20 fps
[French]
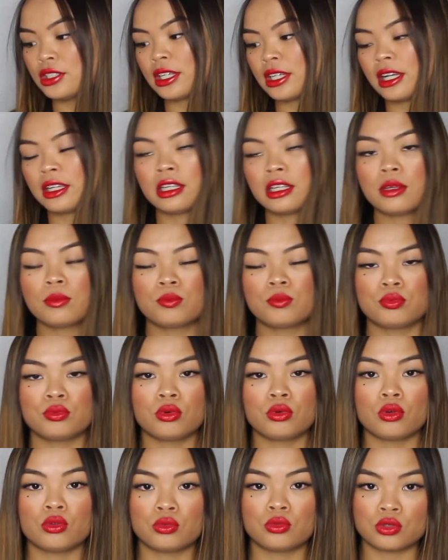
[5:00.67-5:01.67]
J'ai craqué
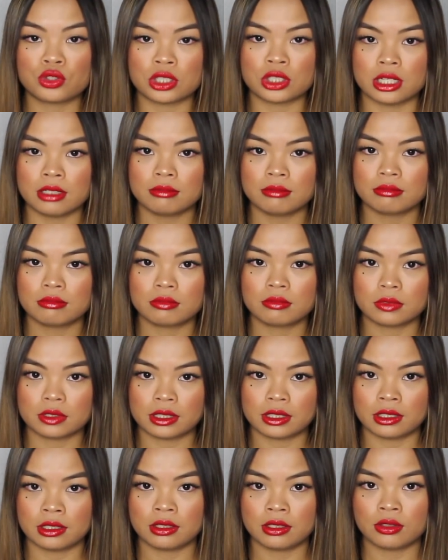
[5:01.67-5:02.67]
pour deux gilets
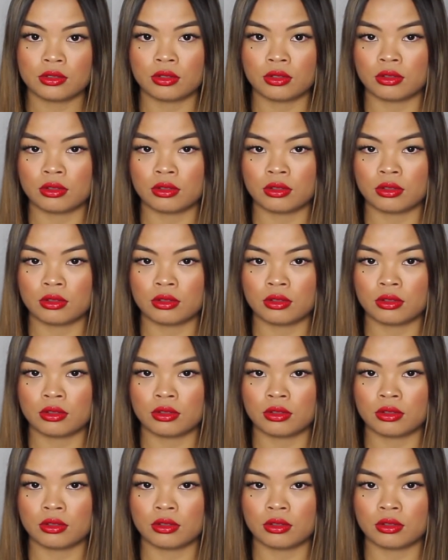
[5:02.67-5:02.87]
et